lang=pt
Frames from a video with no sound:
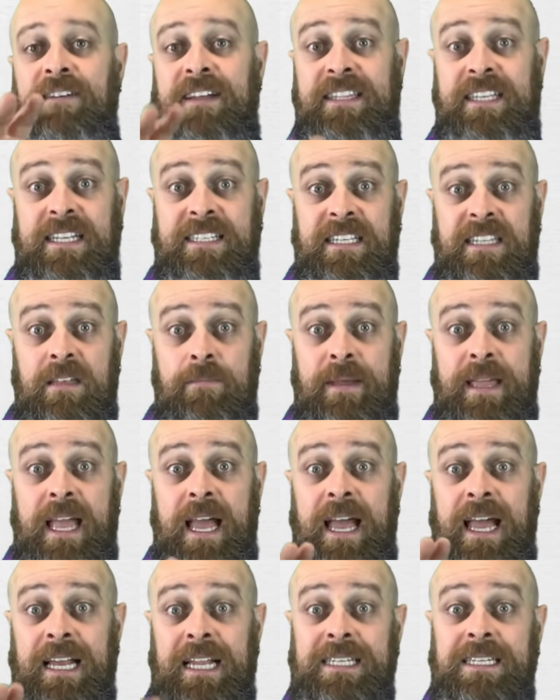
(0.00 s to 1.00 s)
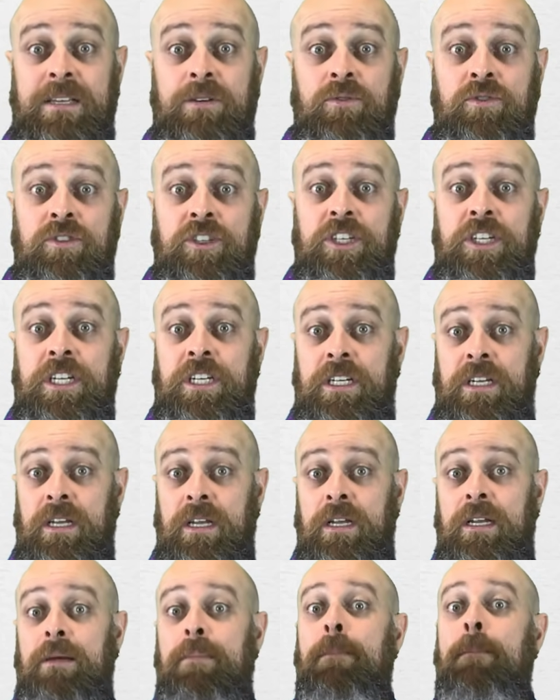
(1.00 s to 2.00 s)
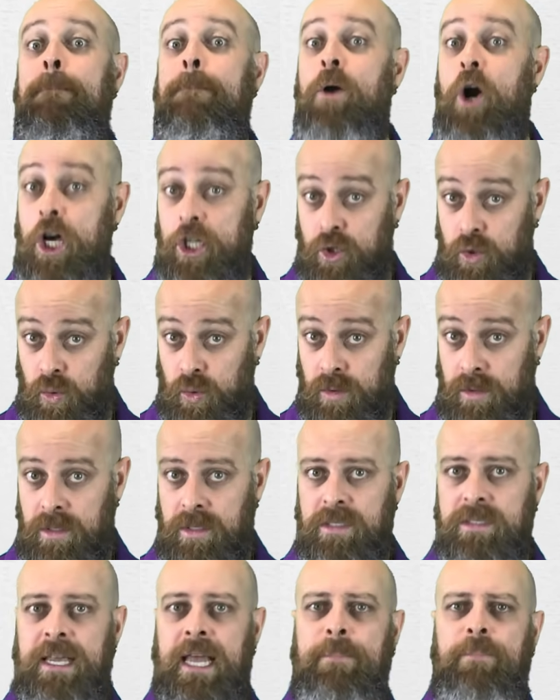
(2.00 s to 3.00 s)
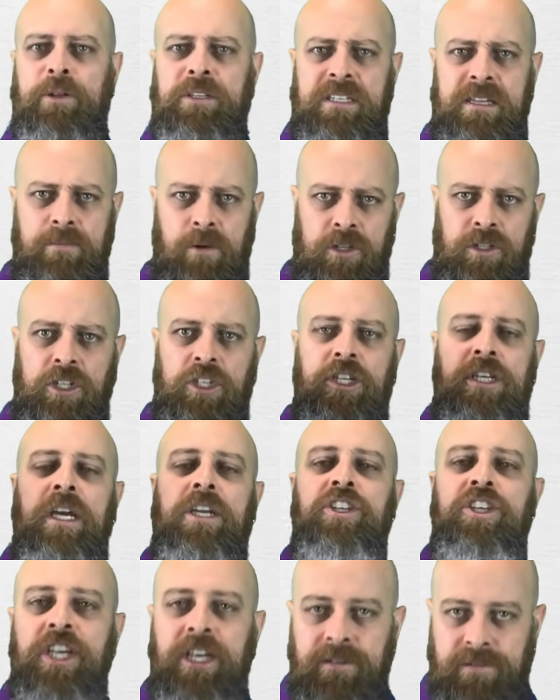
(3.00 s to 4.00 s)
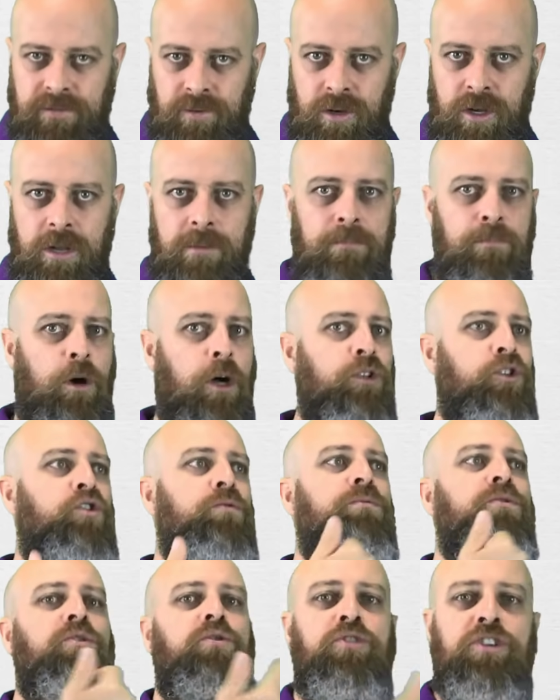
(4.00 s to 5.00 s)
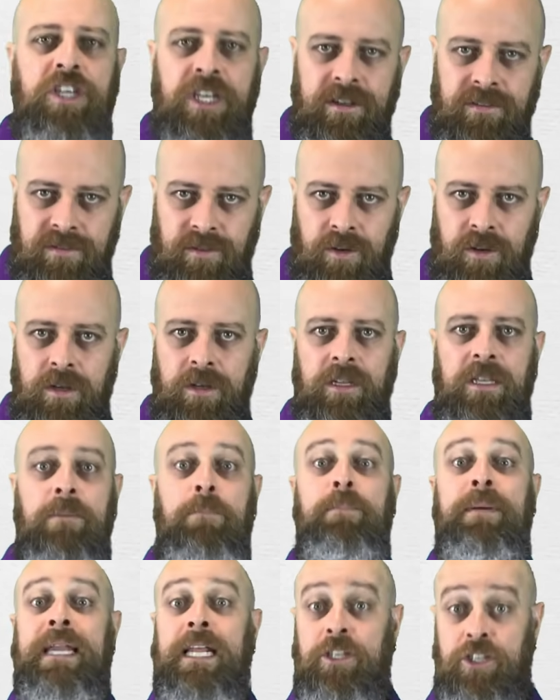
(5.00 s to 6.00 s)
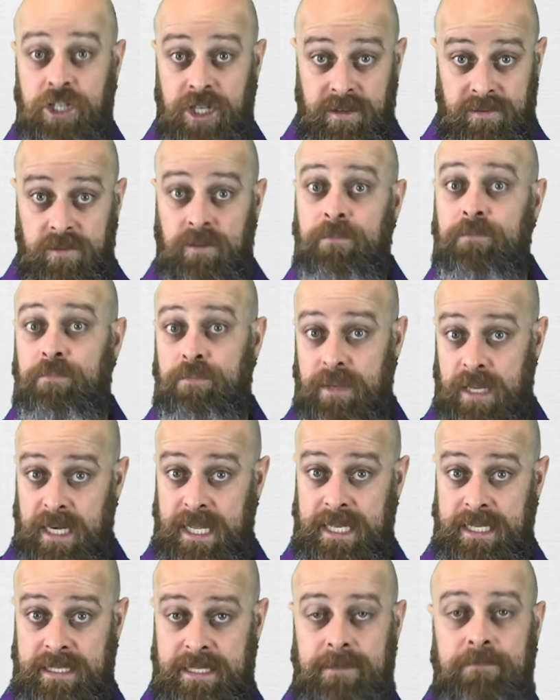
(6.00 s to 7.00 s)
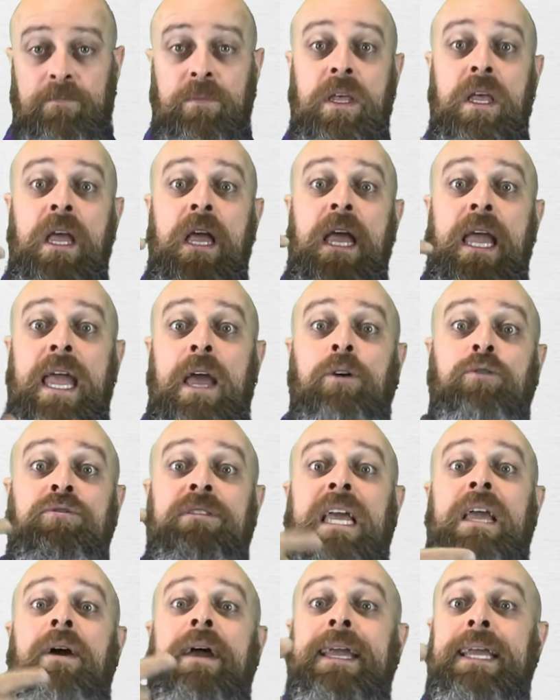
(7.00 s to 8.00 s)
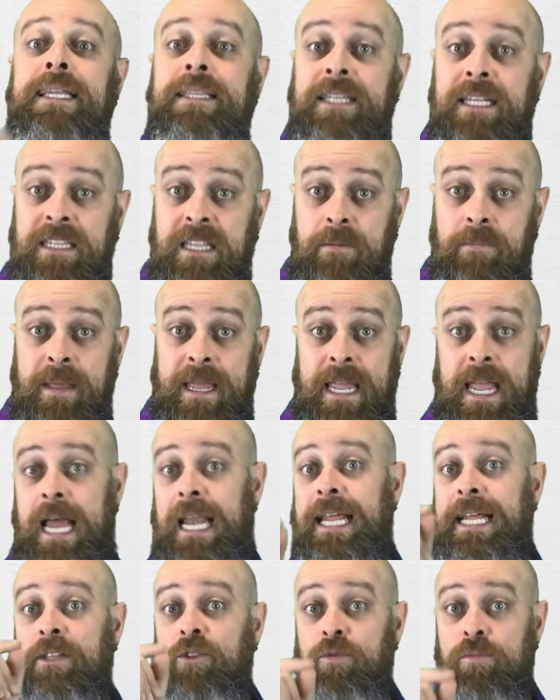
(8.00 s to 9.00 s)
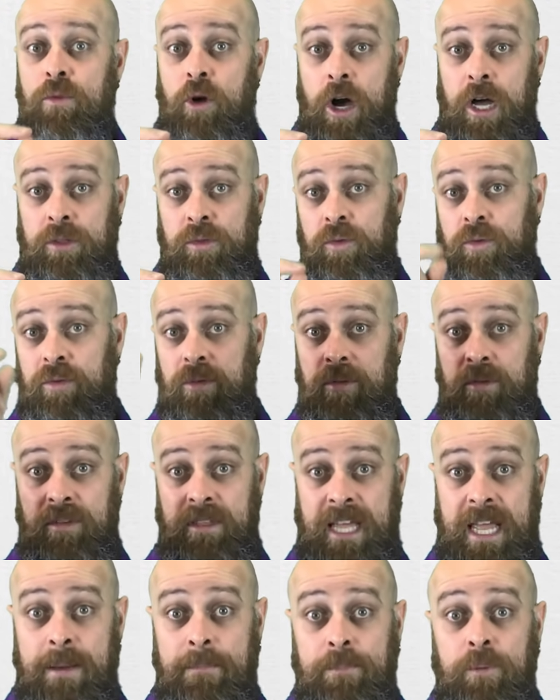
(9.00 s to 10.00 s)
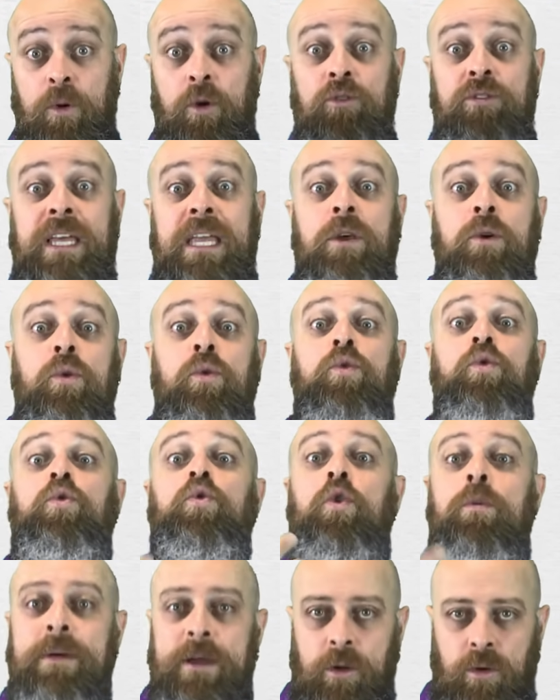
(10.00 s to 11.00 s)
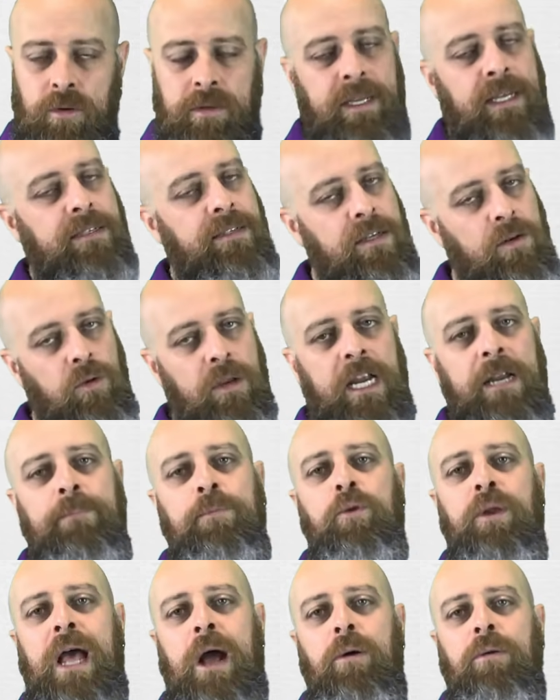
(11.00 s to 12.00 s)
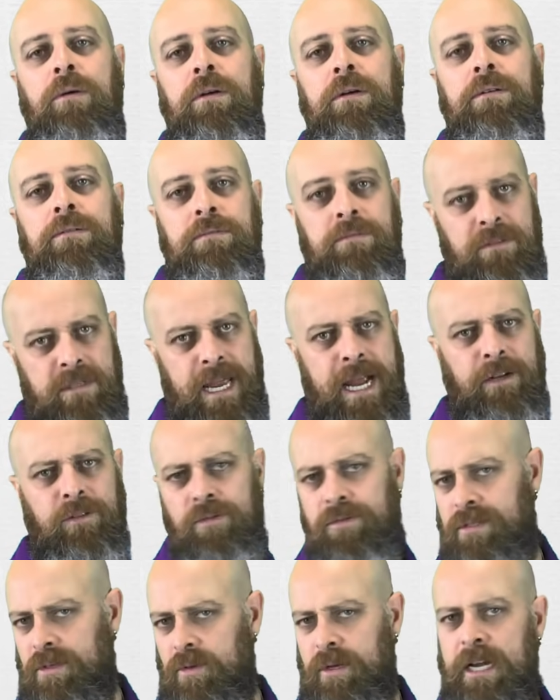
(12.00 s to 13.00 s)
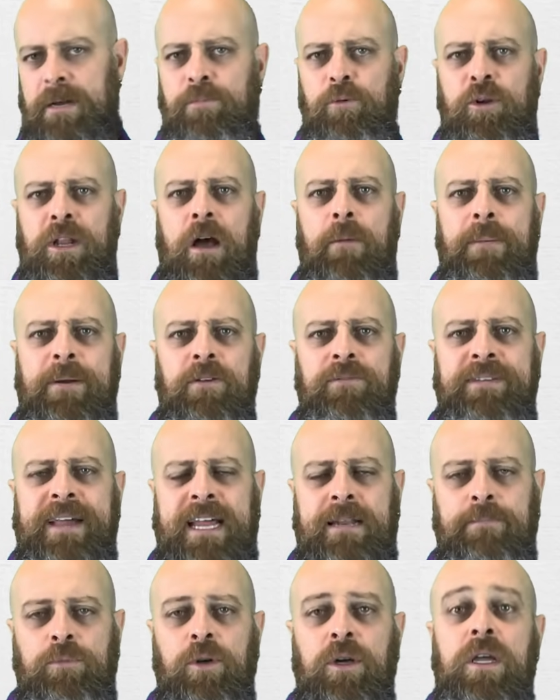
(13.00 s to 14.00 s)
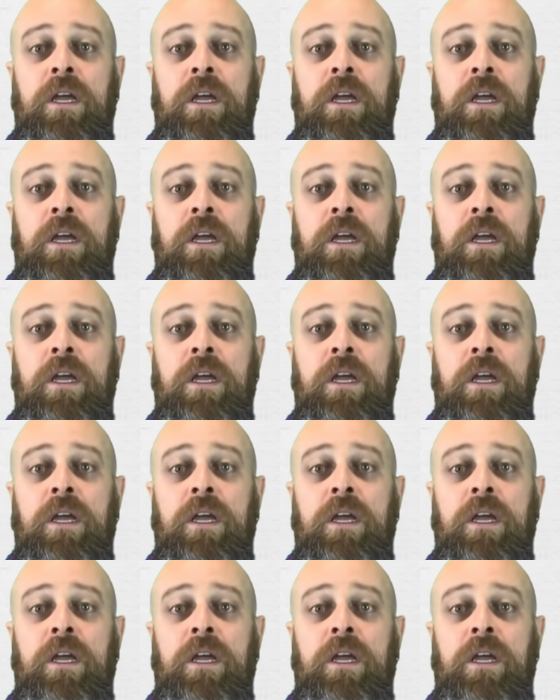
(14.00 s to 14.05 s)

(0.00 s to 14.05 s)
trazer também a relação de modo, e aí pode ser modo indicativo, modo subjuntivo, imperativo, beleza? Eu tenho ainda também, além do modo tempo, eu tenho número, que é singular e plural certo? Singular e plural para o verbo.